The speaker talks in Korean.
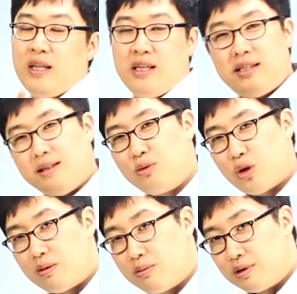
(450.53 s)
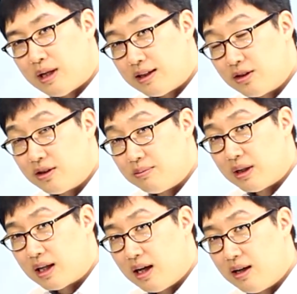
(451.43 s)
이 질문 여러분
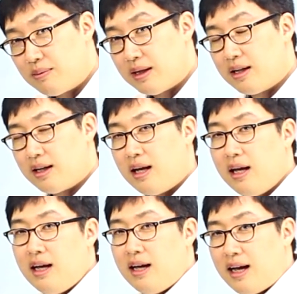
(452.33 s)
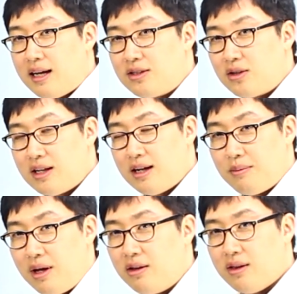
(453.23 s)
하셨습니까? 만약에
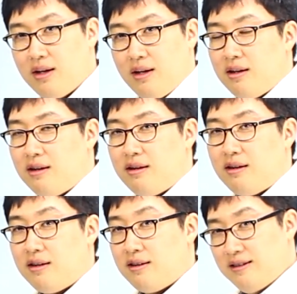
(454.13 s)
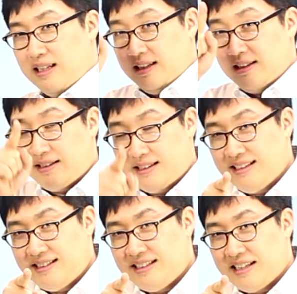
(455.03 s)
하셨다면 어,
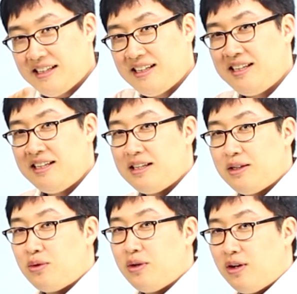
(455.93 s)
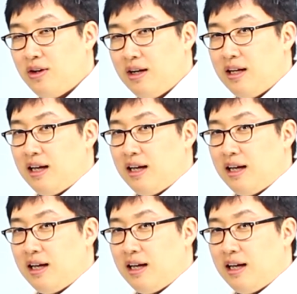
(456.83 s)
센스쟁이이고요.